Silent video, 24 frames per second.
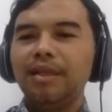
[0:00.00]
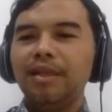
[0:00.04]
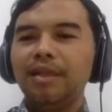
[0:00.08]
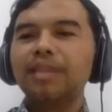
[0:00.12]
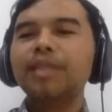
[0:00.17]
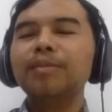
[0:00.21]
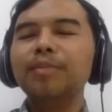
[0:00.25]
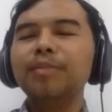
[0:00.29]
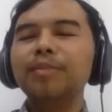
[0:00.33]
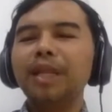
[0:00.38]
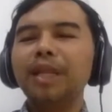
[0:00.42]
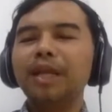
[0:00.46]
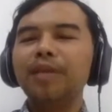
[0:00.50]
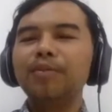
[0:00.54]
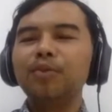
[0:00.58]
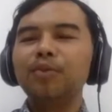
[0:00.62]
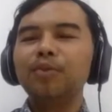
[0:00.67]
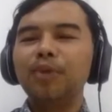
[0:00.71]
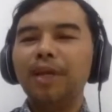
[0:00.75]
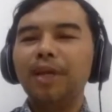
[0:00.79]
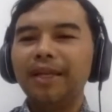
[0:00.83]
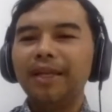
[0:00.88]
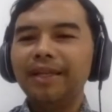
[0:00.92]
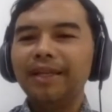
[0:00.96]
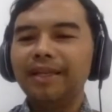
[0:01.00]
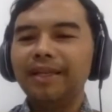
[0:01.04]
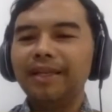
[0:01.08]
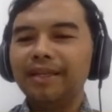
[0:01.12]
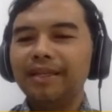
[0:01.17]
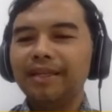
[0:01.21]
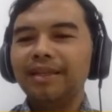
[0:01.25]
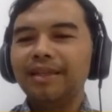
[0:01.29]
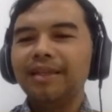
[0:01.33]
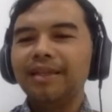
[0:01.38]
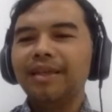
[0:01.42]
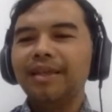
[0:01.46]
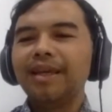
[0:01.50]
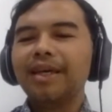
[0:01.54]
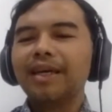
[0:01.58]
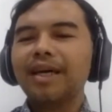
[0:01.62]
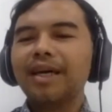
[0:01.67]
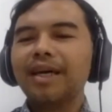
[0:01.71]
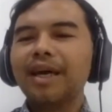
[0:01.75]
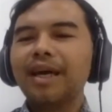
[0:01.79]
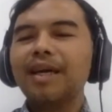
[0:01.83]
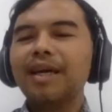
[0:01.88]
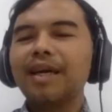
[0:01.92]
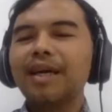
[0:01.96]
9 bulan,
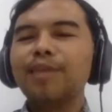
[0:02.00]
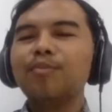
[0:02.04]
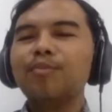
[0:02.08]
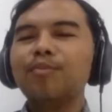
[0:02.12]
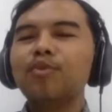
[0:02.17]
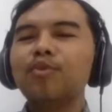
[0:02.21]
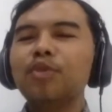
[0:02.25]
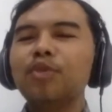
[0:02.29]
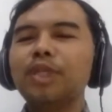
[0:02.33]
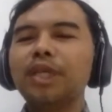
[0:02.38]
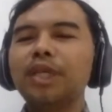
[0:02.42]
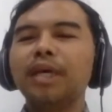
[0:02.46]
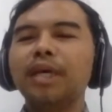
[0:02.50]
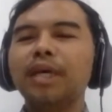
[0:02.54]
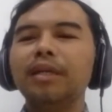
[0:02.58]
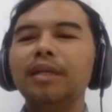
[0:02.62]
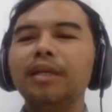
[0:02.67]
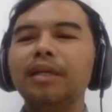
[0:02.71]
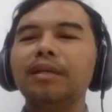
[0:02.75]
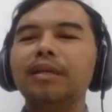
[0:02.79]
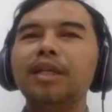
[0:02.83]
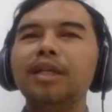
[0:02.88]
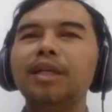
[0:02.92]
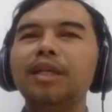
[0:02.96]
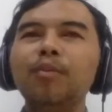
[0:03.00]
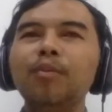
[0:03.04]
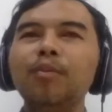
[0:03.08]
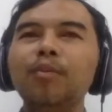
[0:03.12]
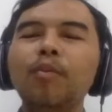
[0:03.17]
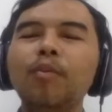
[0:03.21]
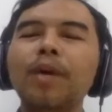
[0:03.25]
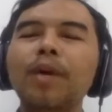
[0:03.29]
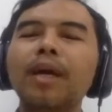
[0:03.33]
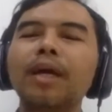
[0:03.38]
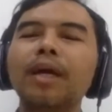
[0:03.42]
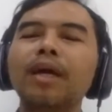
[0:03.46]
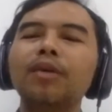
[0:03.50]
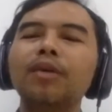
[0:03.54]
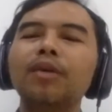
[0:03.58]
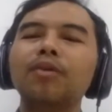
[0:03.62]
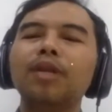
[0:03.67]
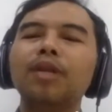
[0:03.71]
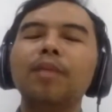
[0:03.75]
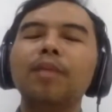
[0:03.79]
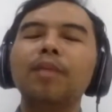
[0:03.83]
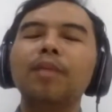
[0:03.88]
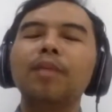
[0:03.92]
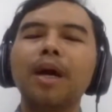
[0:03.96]
karena kemudian dibubarkan
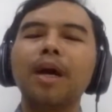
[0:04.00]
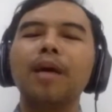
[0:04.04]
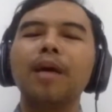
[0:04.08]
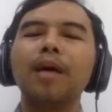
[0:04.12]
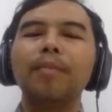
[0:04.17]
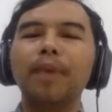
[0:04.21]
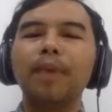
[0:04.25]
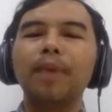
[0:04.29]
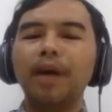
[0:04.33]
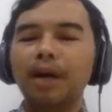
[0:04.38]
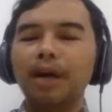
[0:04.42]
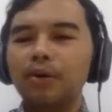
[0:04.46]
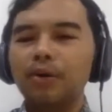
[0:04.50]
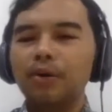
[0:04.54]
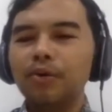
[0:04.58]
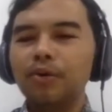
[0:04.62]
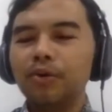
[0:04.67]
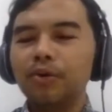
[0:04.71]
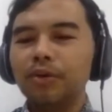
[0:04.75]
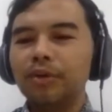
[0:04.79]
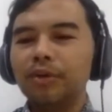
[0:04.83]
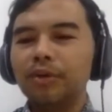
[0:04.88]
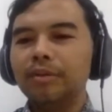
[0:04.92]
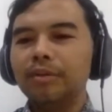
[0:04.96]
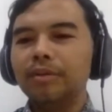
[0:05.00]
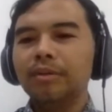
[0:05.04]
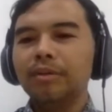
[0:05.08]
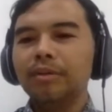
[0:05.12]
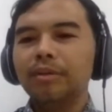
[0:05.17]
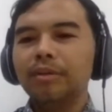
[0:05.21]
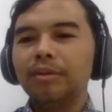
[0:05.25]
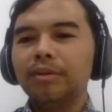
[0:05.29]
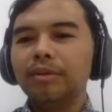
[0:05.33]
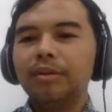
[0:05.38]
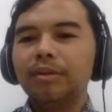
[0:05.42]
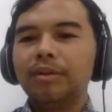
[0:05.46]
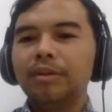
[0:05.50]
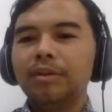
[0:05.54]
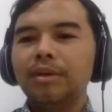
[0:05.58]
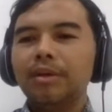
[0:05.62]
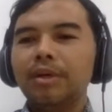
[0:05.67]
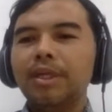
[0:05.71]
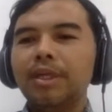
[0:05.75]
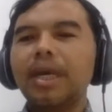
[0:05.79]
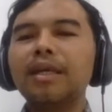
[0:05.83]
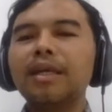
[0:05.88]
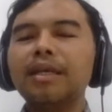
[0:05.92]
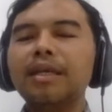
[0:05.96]
oleh Mahkamah Agung.
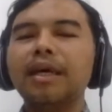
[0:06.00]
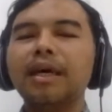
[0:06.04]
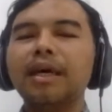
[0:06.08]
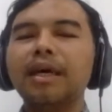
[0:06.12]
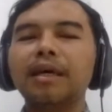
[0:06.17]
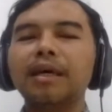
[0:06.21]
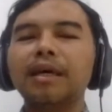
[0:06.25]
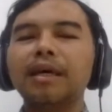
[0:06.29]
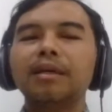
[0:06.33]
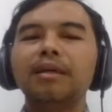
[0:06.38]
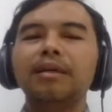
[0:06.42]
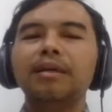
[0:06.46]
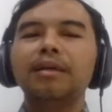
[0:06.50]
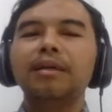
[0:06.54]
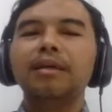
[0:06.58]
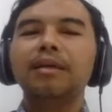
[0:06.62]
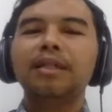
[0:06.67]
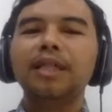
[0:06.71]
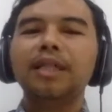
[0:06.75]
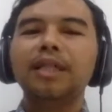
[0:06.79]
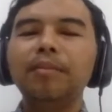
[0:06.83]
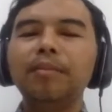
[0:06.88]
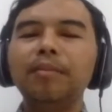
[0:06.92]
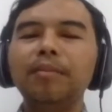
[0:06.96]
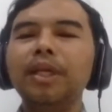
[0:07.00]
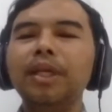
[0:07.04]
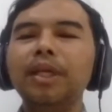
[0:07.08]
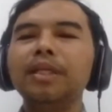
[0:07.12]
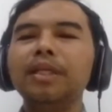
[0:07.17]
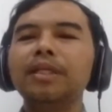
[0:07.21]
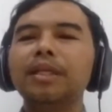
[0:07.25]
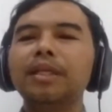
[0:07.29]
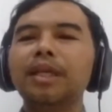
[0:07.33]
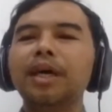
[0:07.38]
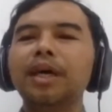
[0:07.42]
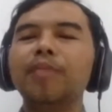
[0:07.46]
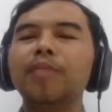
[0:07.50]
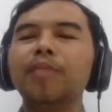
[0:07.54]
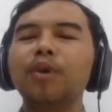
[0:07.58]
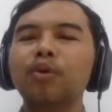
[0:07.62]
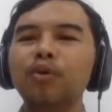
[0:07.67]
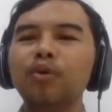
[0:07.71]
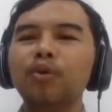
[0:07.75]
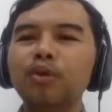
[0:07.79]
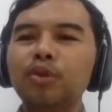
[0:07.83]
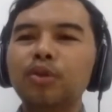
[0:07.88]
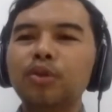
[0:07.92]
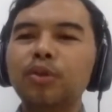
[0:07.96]
Karena tim ini sedang
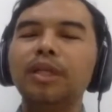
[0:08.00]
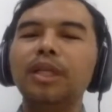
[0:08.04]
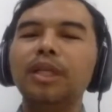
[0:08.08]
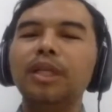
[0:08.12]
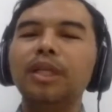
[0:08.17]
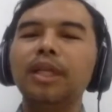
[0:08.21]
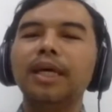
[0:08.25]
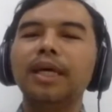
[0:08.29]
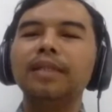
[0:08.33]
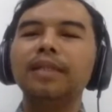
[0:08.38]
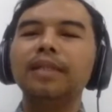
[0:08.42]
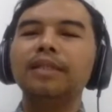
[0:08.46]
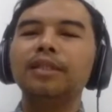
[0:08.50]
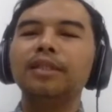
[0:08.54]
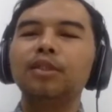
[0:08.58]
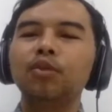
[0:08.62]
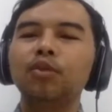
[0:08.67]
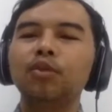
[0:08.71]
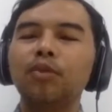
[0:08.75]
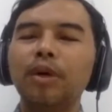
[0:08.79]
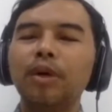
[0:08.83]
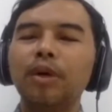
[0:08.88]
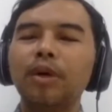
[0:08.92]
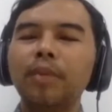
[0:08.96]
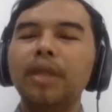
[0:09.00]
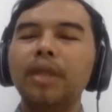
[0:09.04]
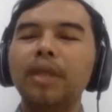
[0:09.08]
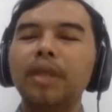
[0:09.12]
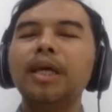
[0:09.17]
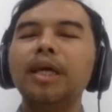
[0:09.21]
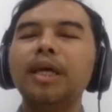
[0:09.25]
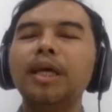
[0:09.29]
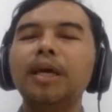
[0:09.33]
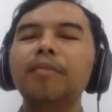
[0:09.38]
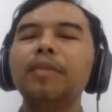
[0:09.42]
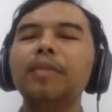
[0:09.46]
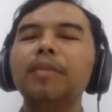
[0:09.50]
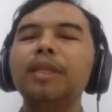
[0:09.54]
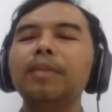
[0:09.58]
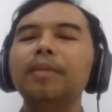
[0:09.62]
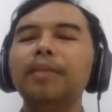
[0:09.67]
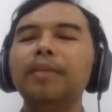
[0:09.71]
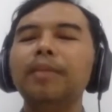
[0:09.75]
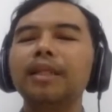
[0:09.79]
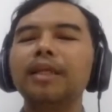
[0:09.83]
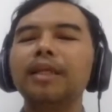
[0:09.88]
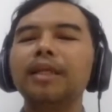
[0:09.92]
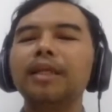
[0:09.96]
mengusut indikasi suap yang
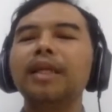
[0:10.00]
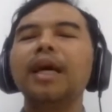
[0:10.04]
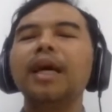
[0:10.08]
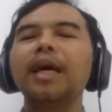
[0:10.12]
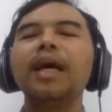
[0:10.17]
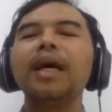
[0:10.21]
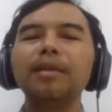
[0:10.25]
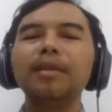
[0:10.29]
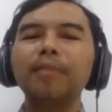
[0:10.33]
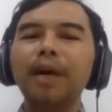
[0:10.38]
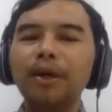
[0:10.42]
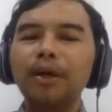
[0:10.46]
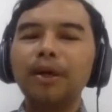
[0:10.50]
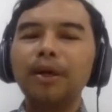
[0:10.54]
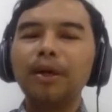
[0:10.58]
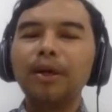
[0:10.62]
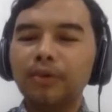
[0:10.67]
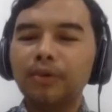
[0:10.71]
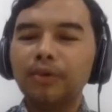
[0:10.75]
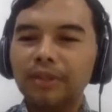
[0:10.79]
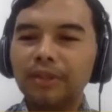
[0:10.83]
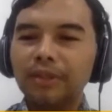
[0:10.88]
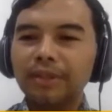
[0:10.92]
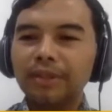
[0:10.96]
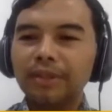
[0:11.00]
melibatkan Hakim Agung.